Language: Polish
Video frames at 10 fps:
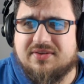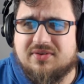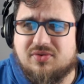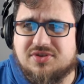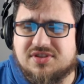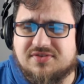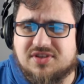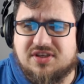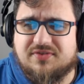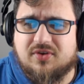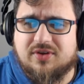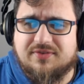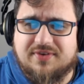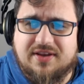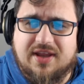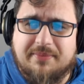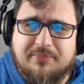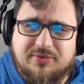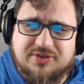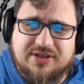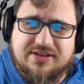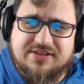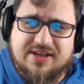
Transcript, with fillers: różnicy w czasie wykonywania, później